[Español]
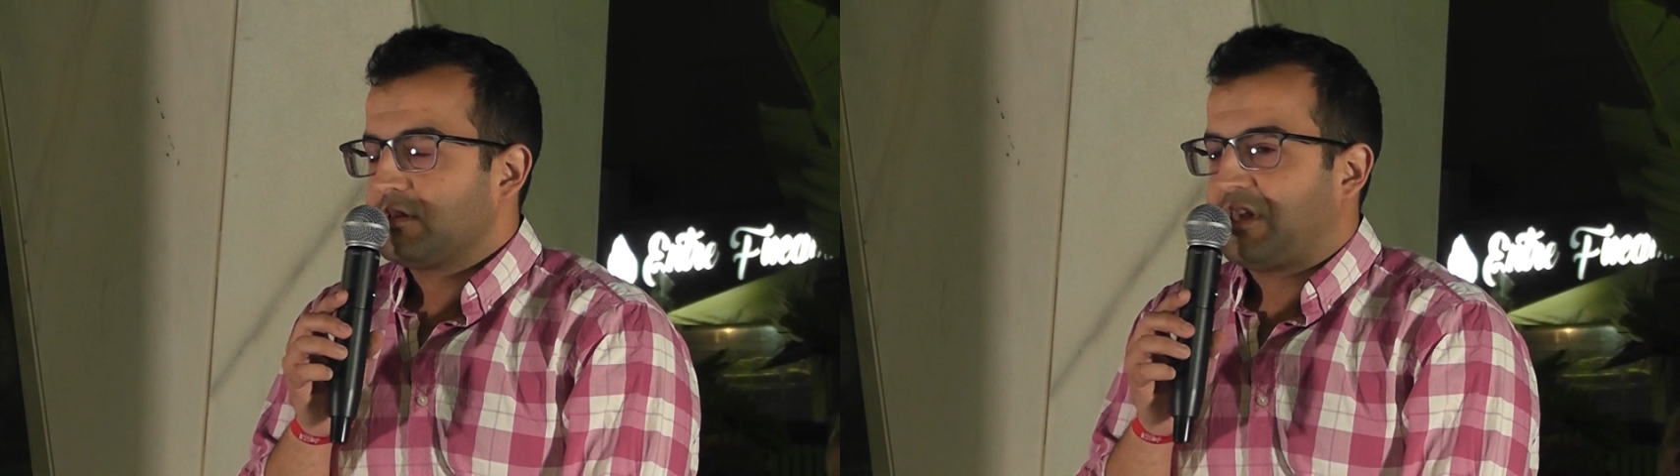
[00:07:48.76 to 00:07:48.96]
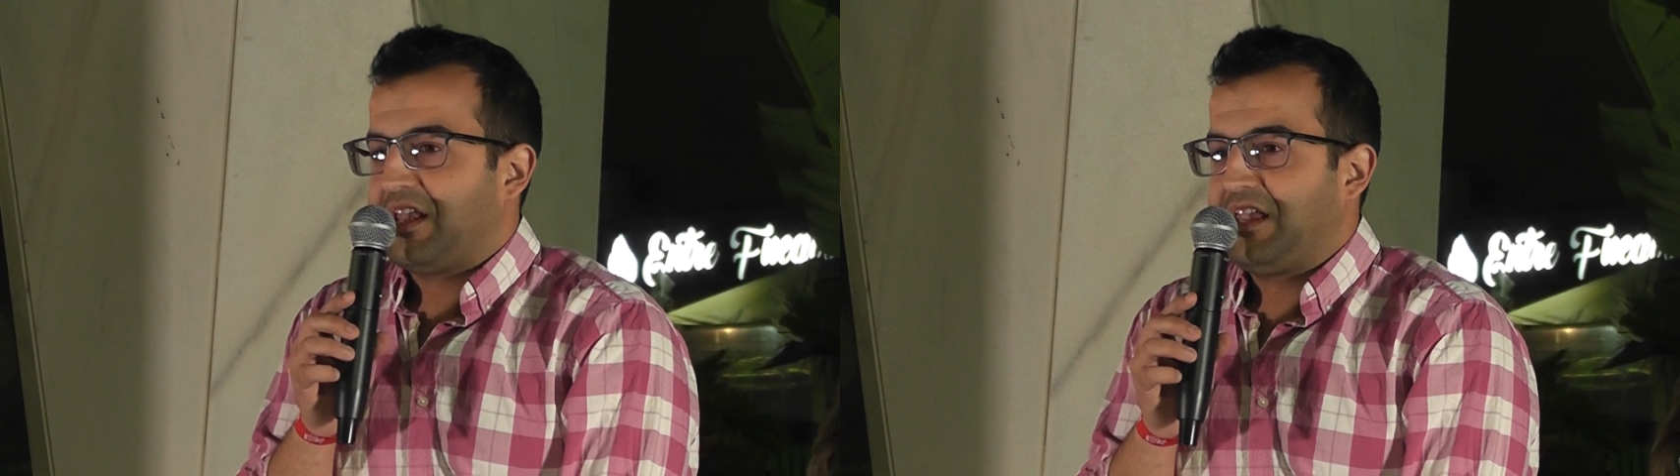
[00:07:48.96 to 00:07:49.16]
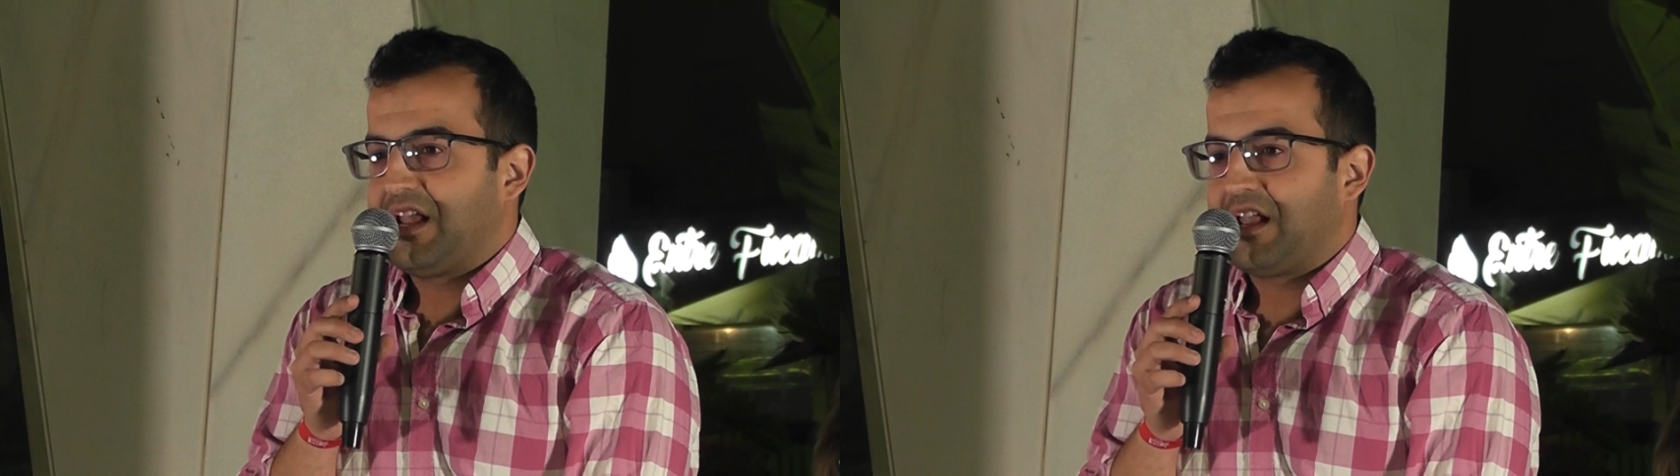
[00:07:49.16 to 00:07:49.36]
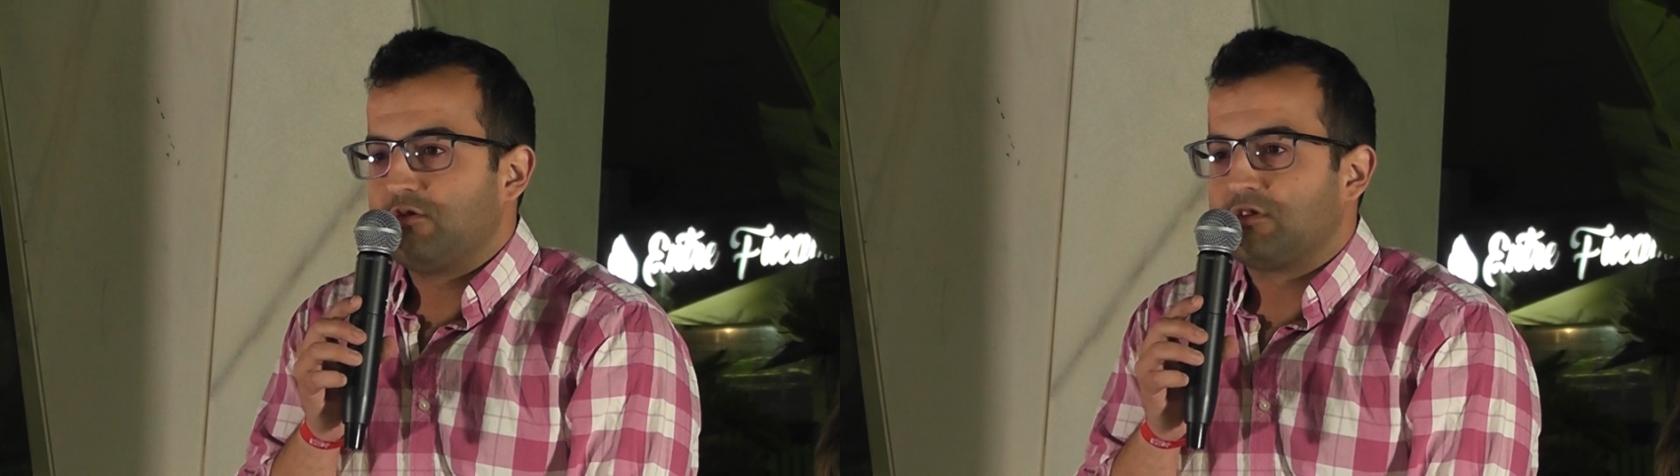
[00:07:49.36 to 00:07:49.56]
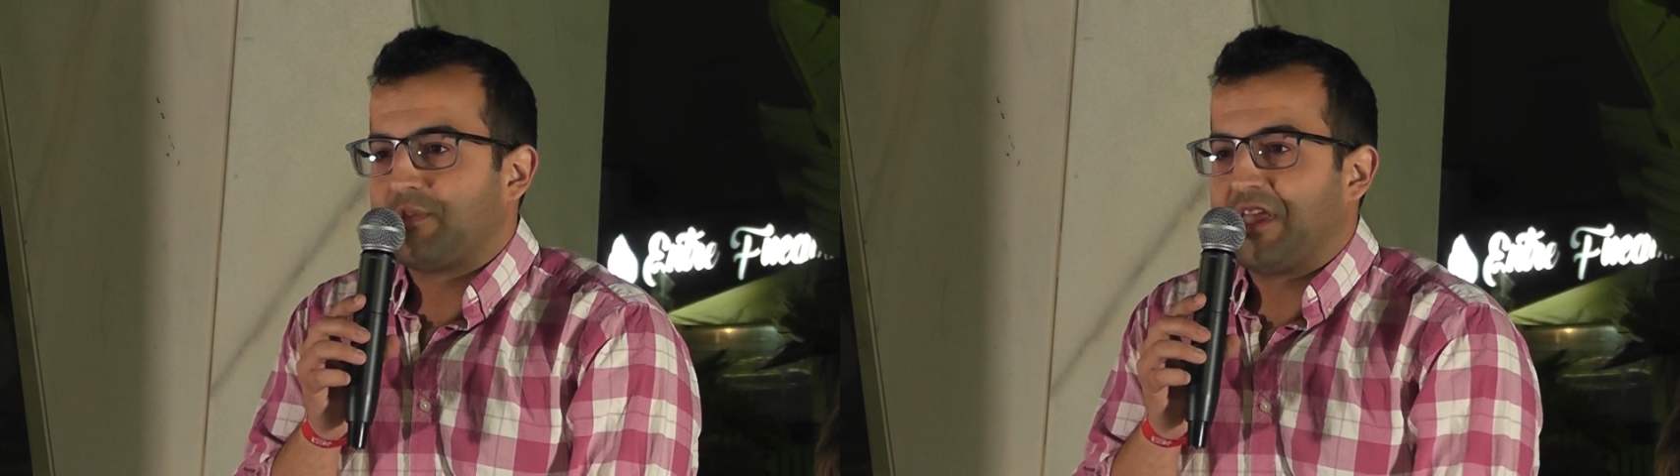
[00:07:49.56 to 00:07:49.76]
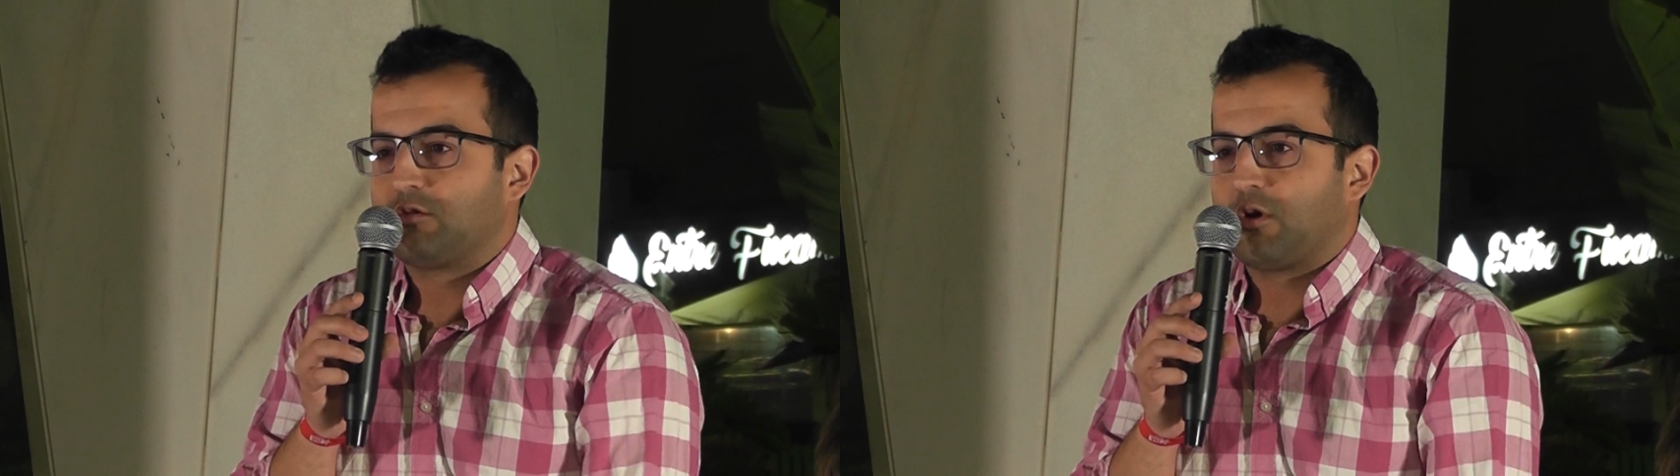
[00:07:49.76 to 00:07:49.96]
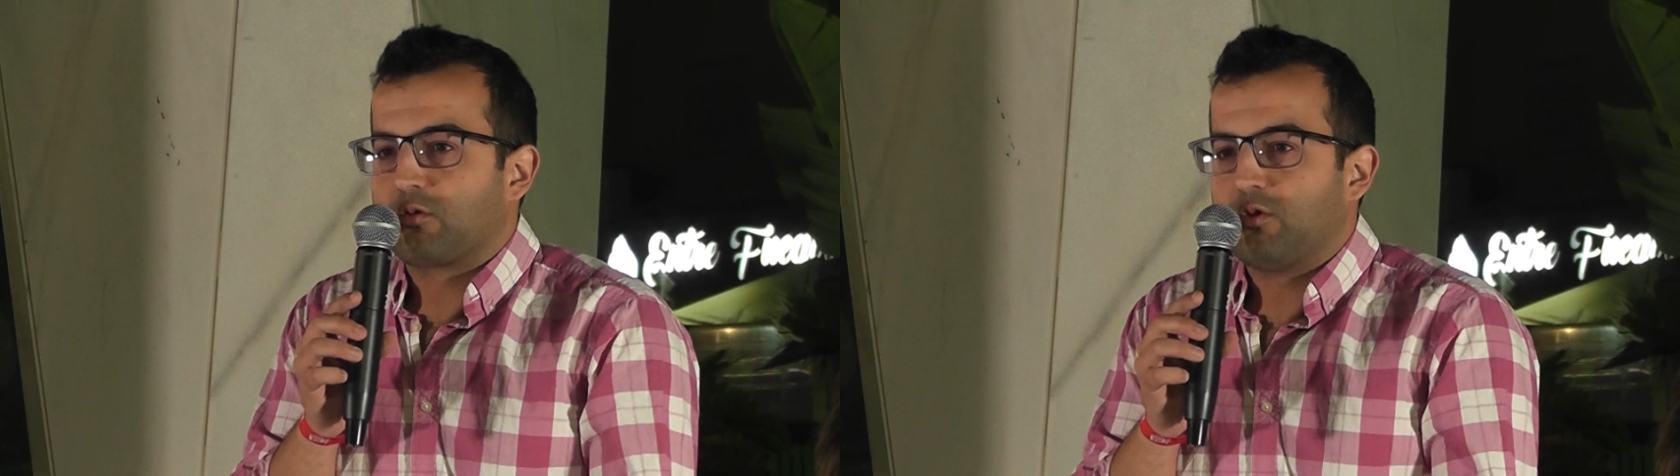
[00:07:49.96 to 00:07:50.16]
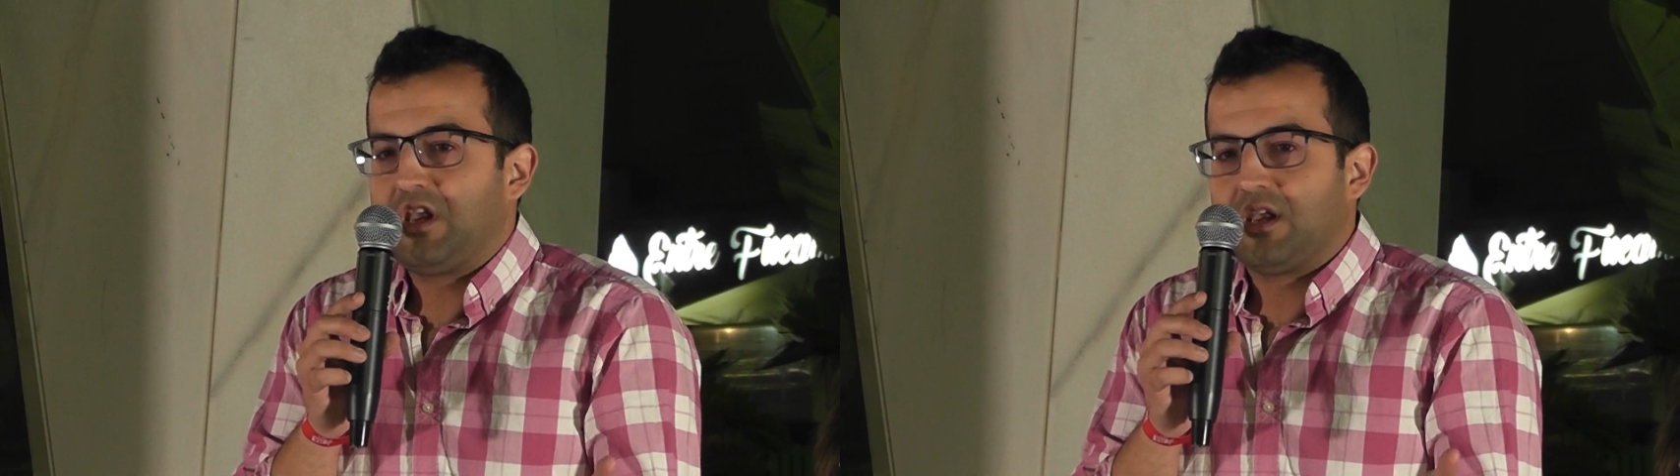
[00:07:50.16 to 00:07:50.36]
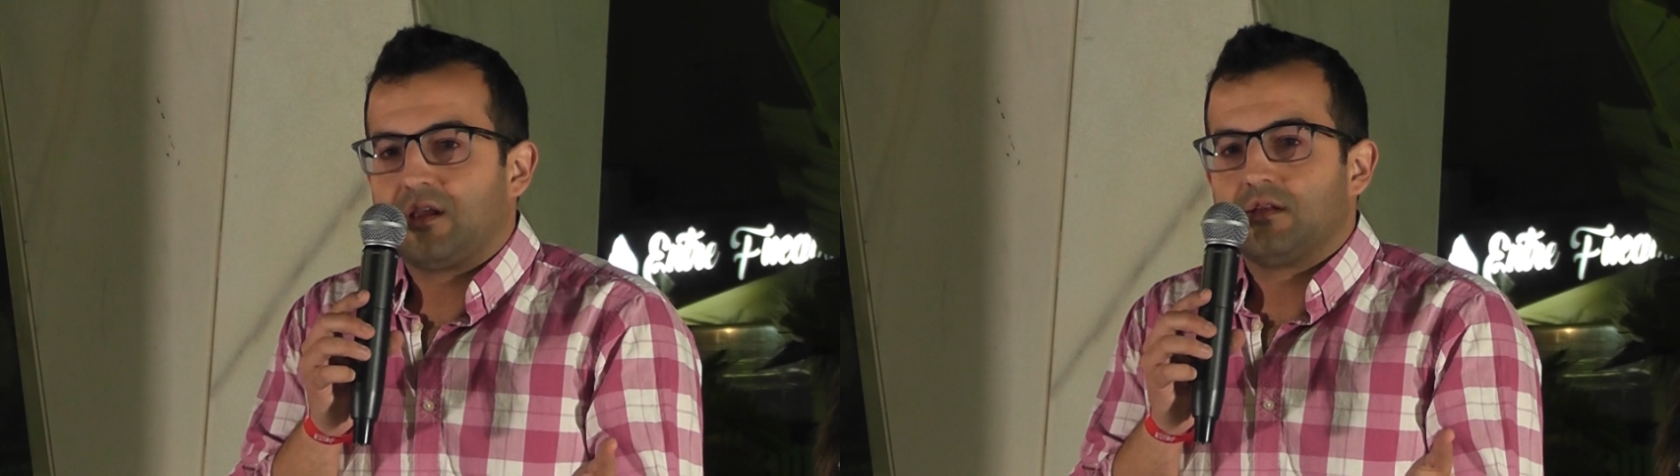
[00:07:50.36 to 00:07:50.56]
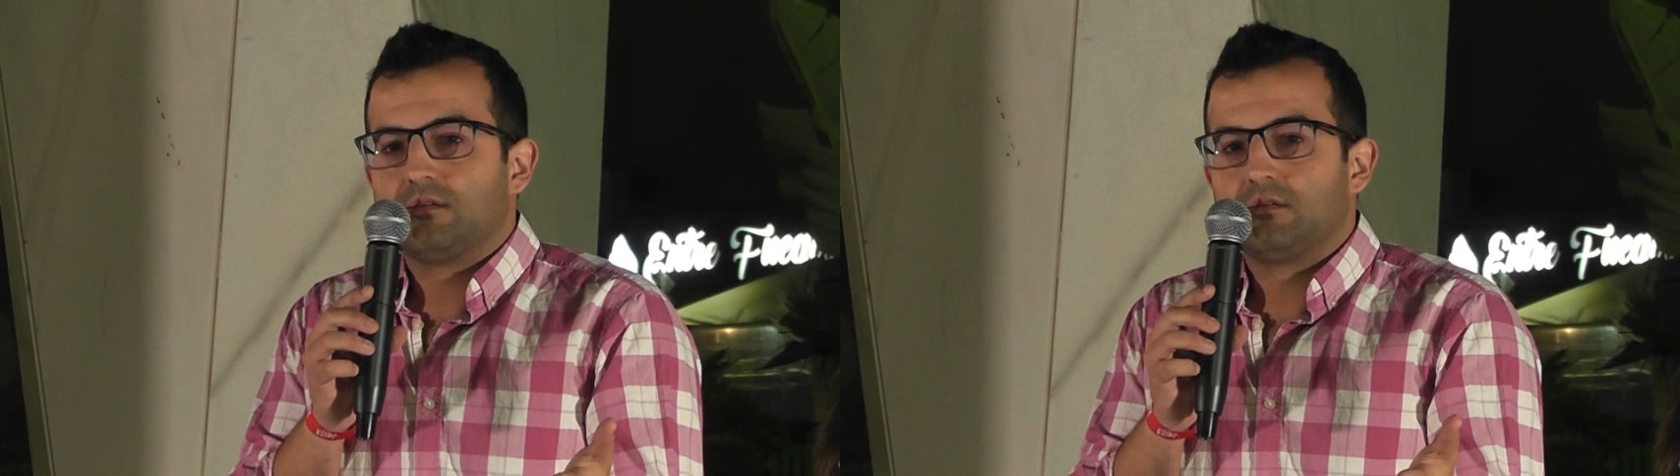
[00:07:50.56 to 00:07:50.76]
tenía el ayuntamiento en ruina.